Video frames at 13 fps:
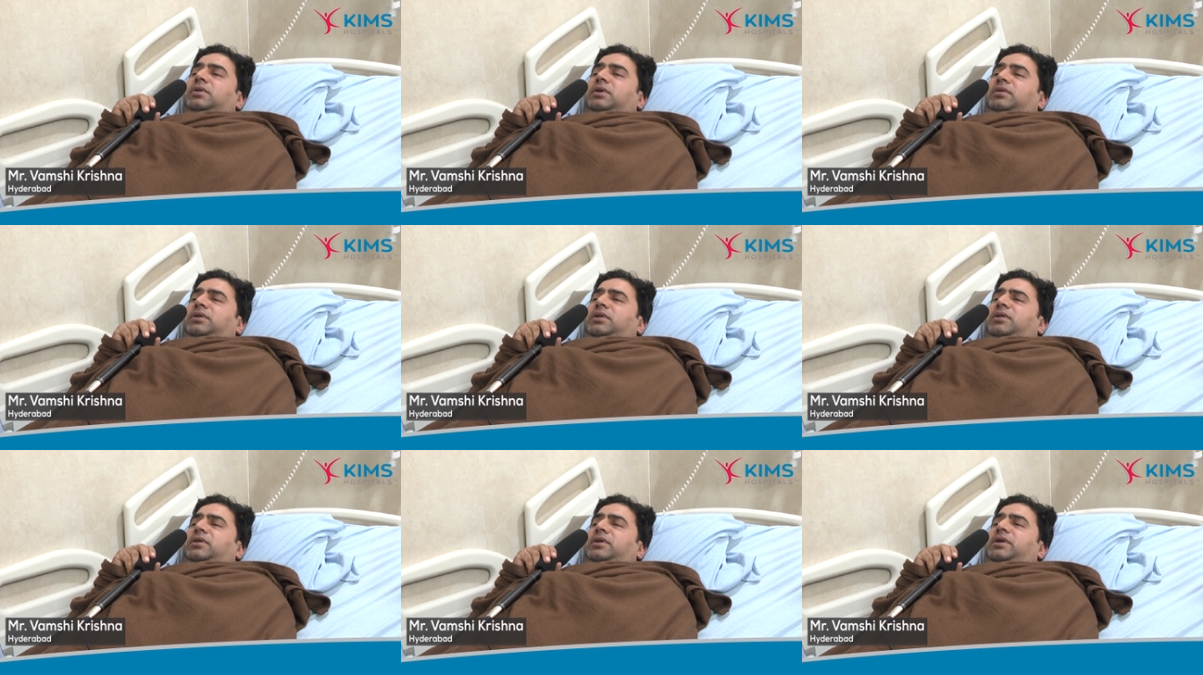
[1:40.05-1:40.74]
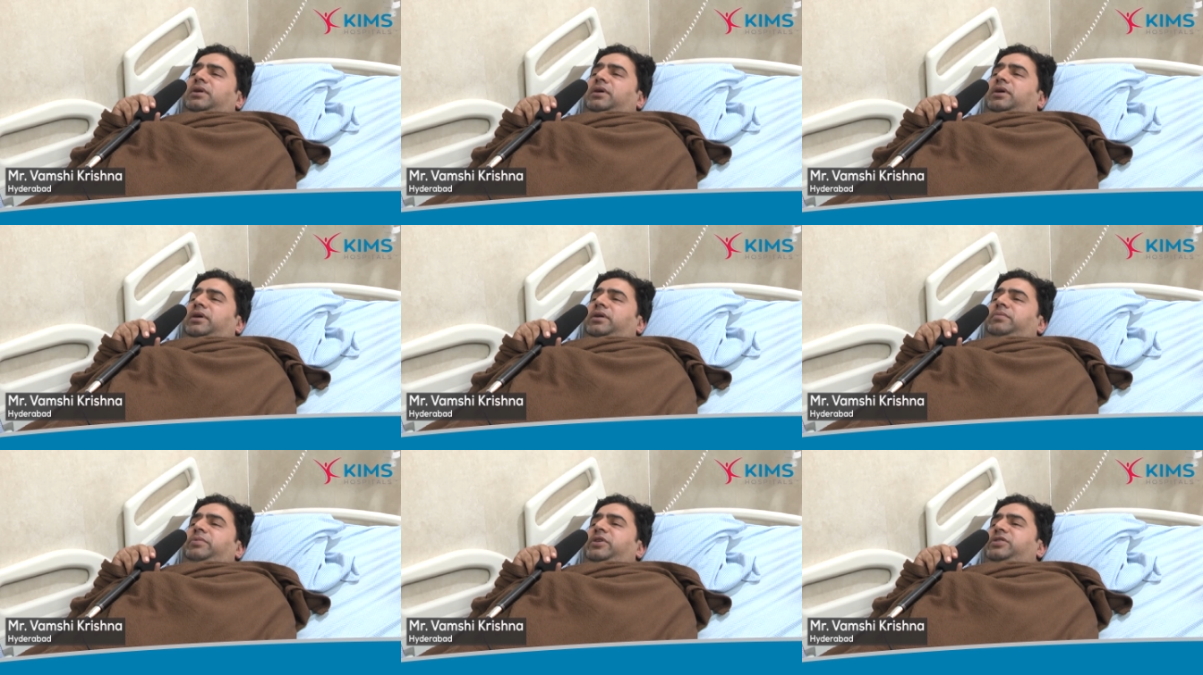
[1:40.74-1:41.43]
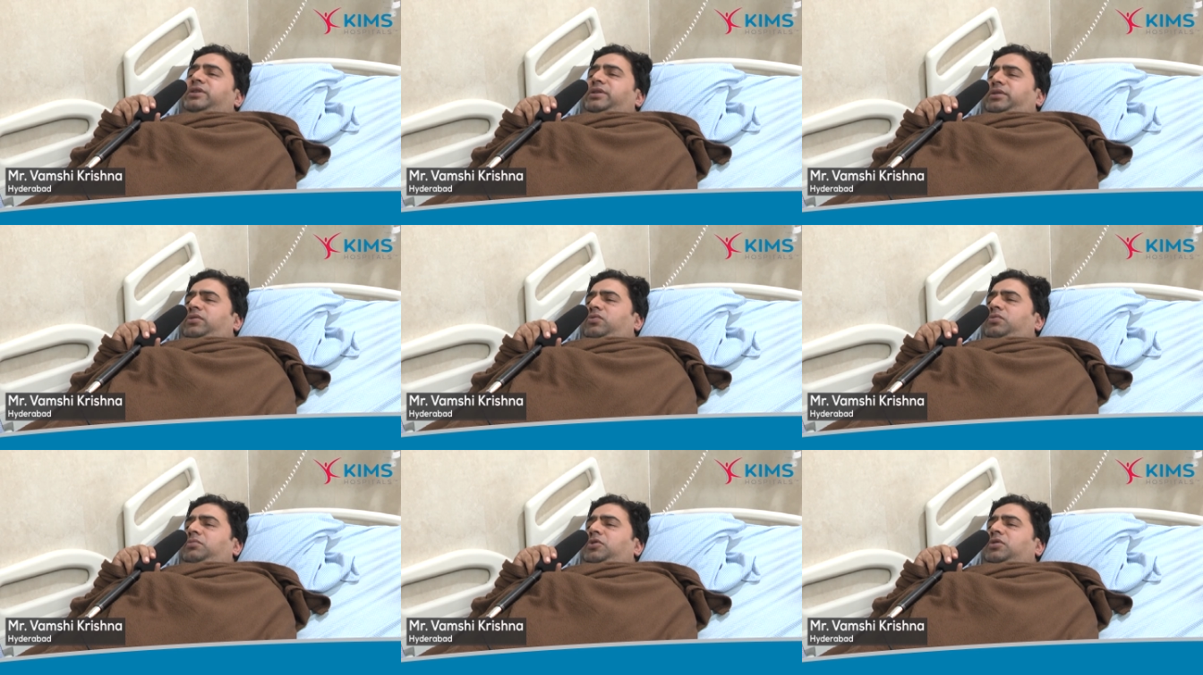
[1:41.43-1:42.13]
తర్వాత ఇక్కడ ఇన్పేషెంట్
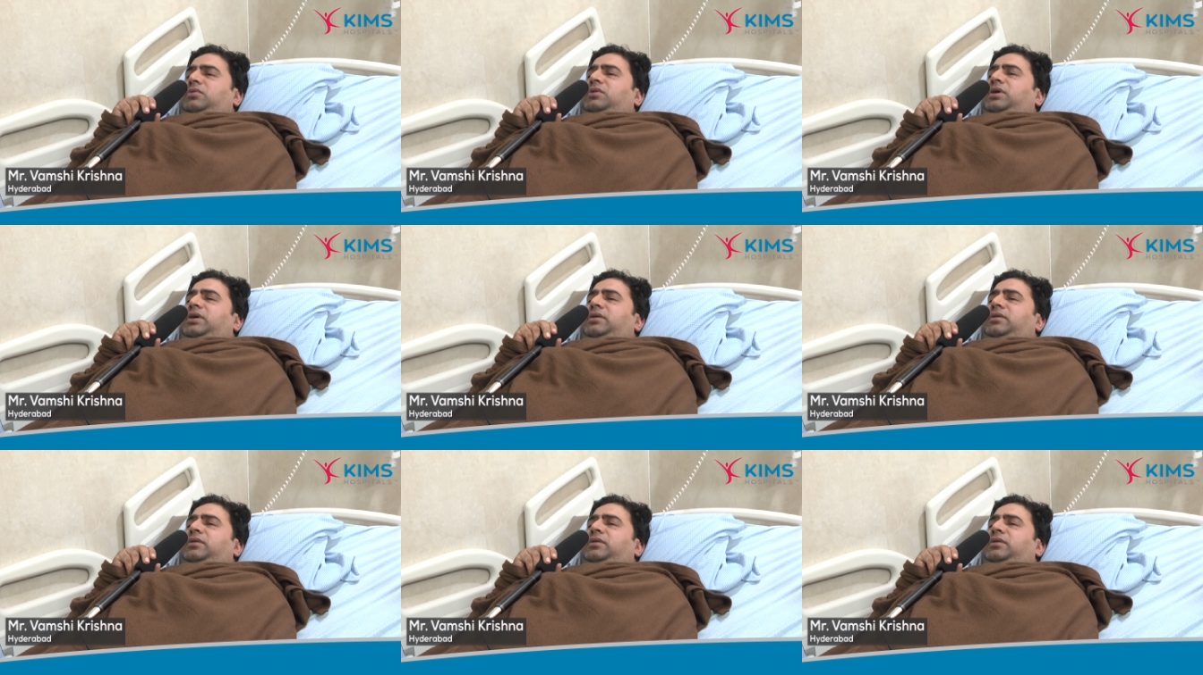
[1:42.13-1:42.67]
రూమ్లో కూడా